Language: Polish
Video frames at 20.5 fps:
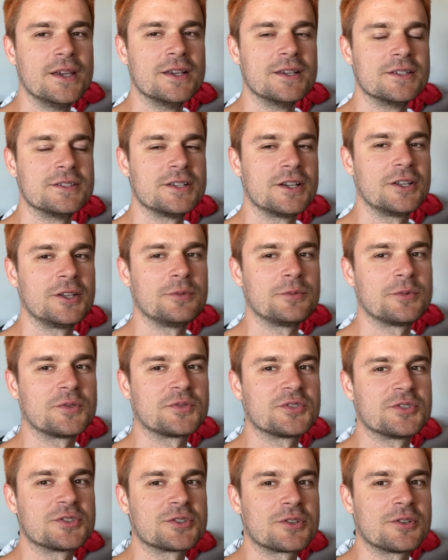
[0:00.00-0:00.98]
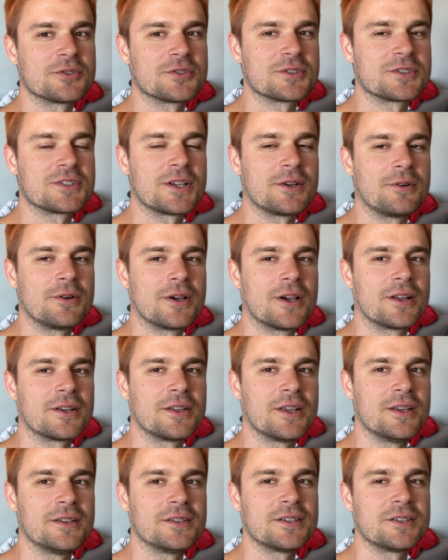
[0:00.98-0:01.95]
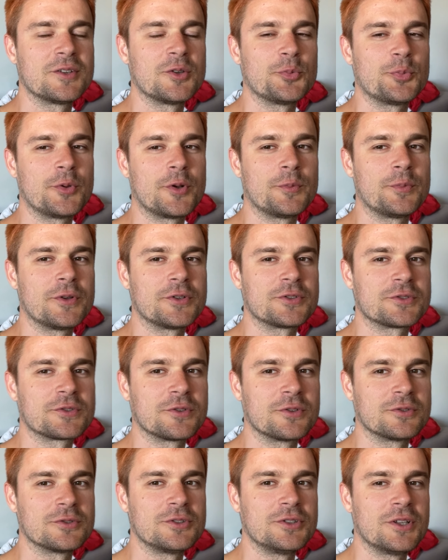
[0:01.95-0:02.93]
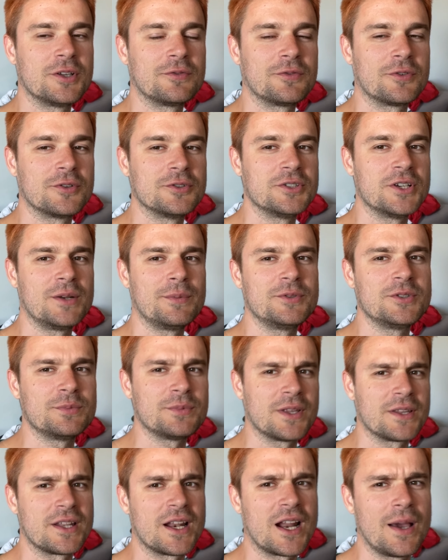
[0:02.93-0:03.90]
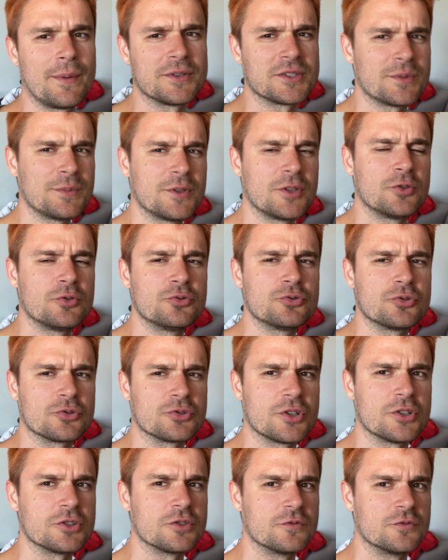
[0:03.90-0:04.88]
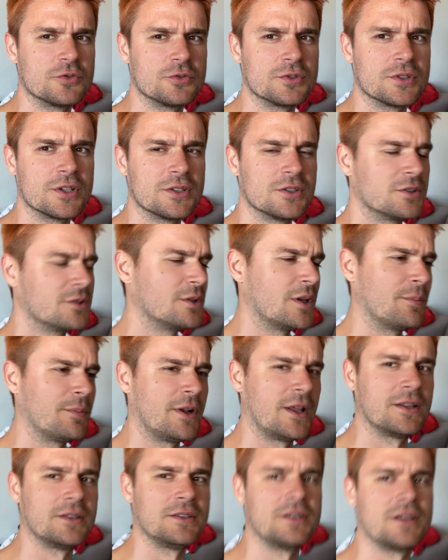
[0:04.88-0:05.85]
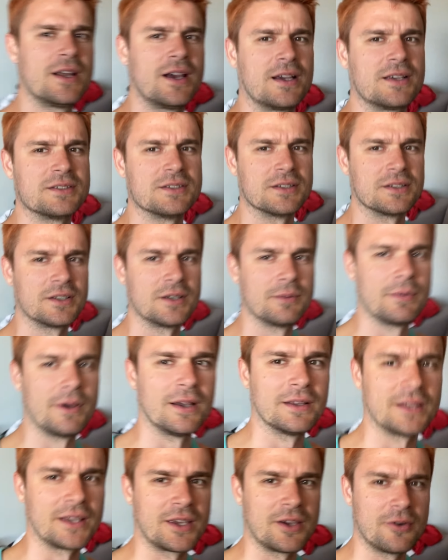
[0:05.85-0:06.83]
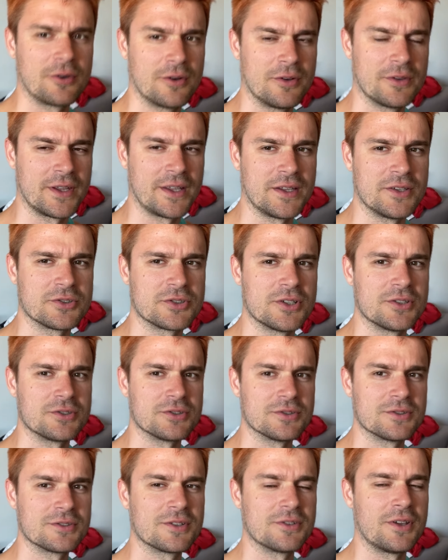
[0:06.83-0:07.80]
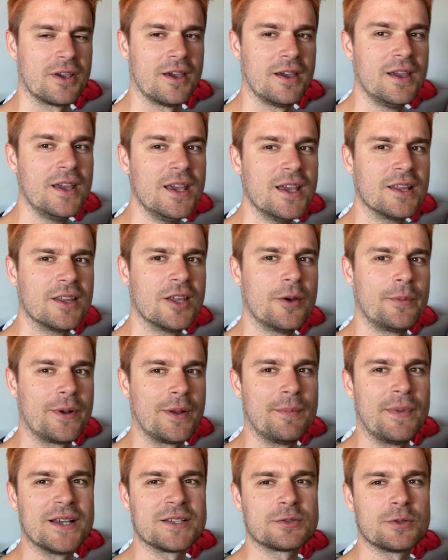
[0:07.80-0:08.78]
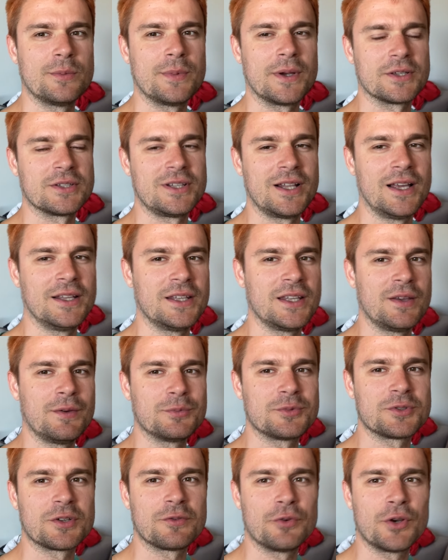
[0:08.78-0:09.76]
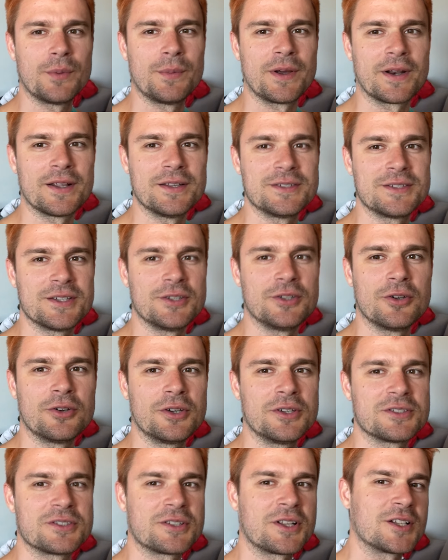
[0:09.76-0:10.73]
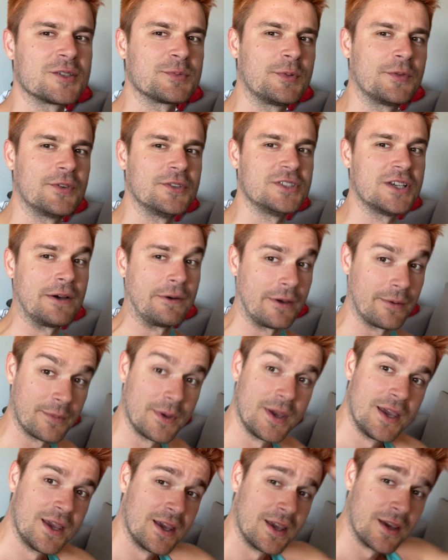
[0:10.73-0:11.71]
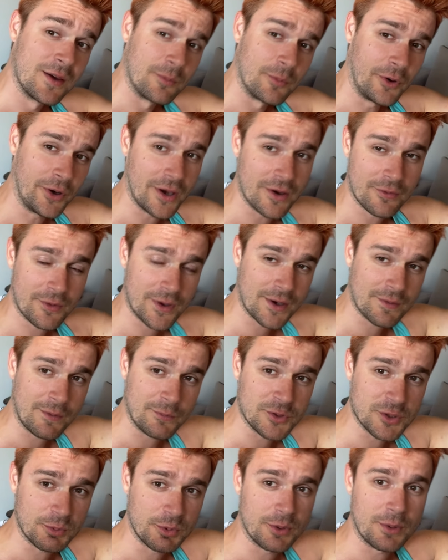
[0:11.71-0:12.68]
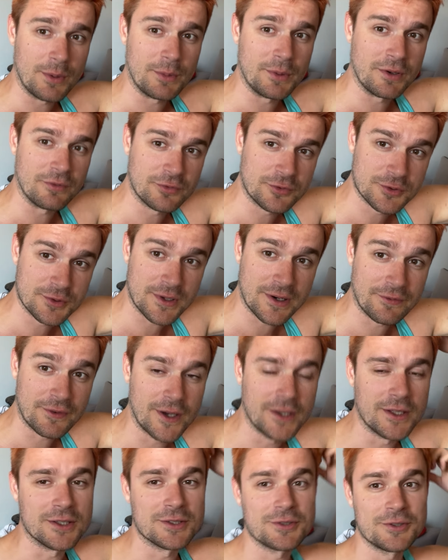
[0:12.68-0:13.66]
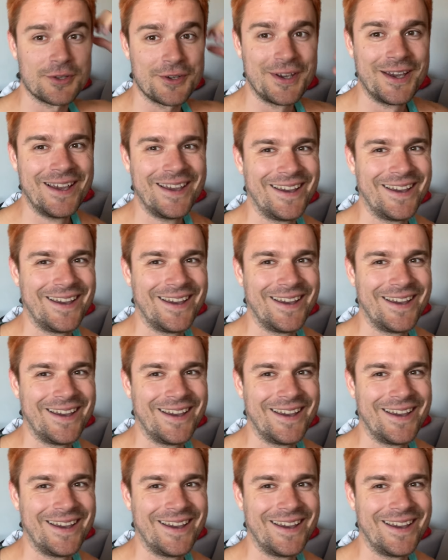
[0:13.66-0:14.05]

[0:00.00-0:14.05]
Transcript: zanim to wszystko zostało ogarnięte, to dopiero pierwszy odcinek wchodzi, ale będziemy nadrabiać. Tam będę dużo rzeczy wrzucać. Na Bloody Reakcie chyba. Takie oglądanie rzeczy, co nie? Dobra, masło maślane. Nie wiem, czy to w ogóle ma ręce i nogi, co teraz powiedziałem. Moja, jak wam się podoba moja fryzura? Fajna, co nie?